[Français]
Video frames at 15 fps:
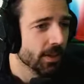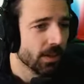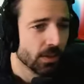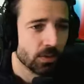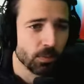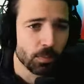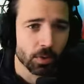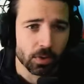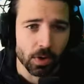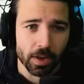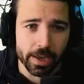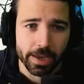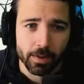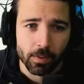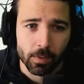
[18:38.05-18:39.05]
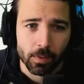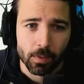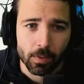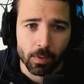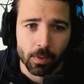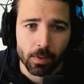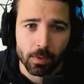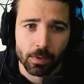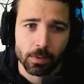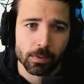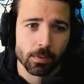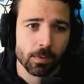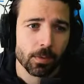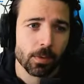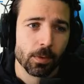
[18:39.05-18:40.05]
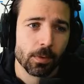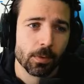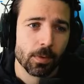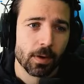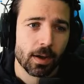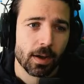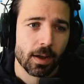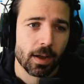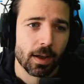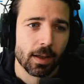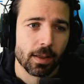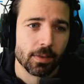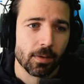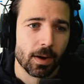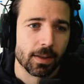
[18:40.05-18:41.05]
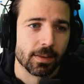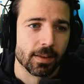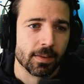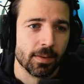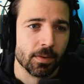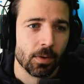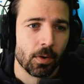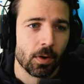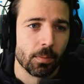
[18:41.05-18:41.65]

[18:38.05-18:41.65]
Tout le monde connaît, oh, rue, de, la, de la Traité de Rome,